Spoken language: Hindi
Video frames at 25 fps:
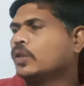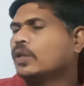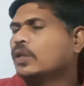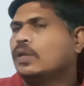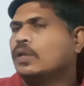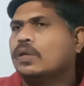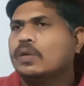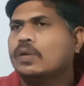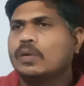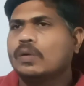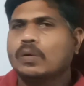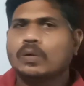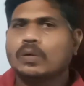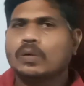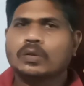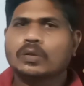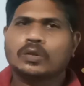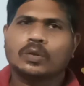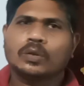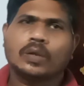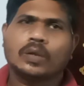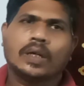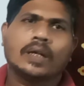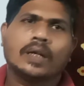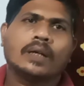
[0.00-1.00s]
लोग जो
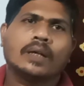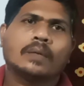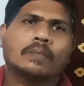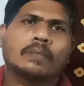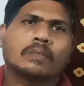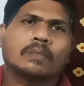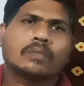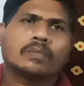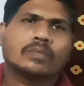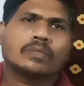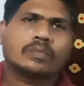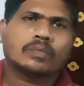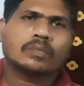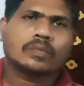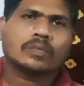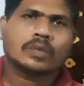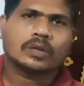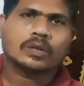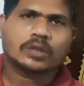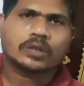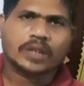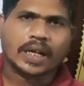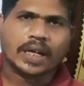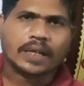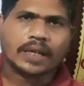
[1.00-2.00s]
है
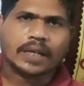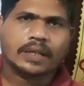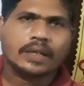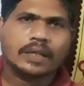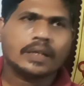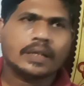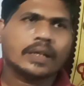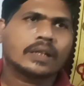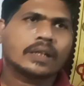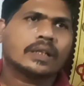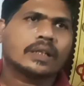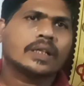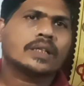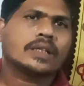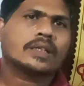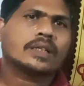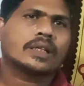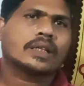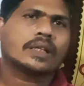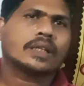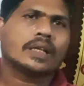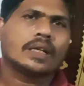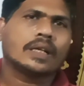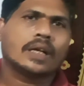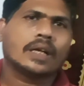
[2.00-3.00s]
चेक नहीं करते इसका
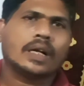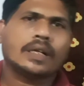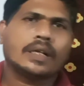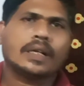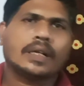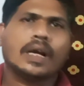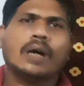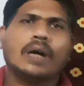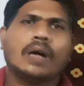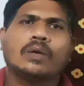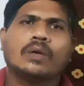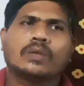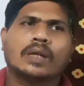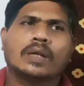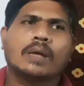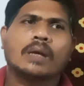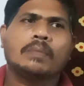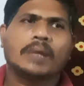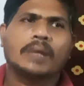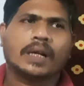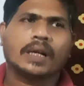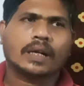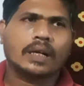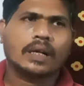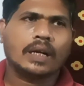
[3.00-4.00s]
तरीका क्या होता है
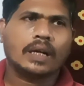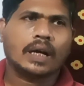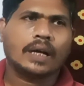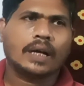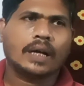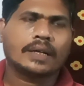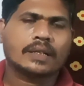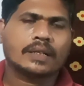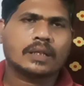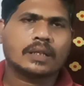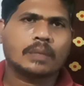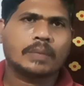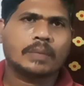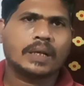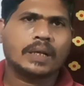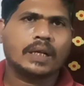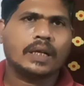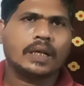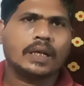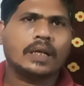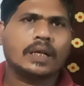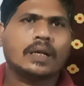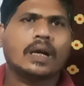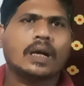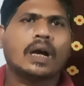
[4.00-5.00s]
ब्रेकर लगाने से पहले
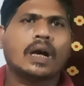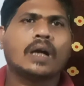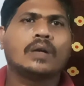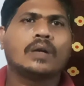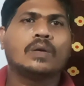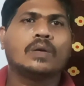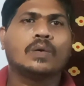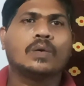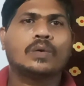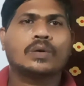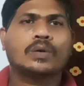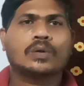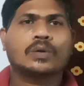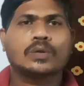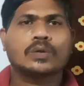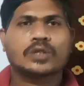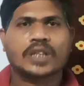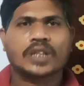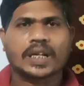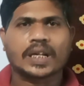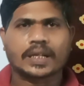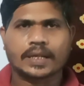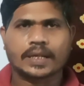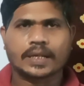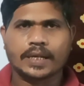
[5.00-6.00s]
लोड को
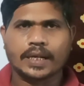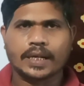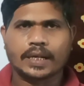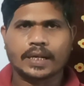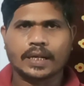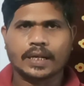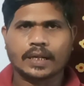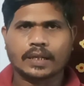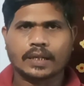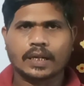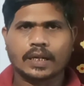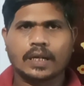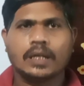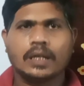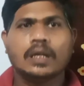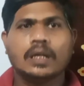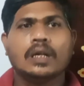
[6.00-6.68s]
चेक किया जाता है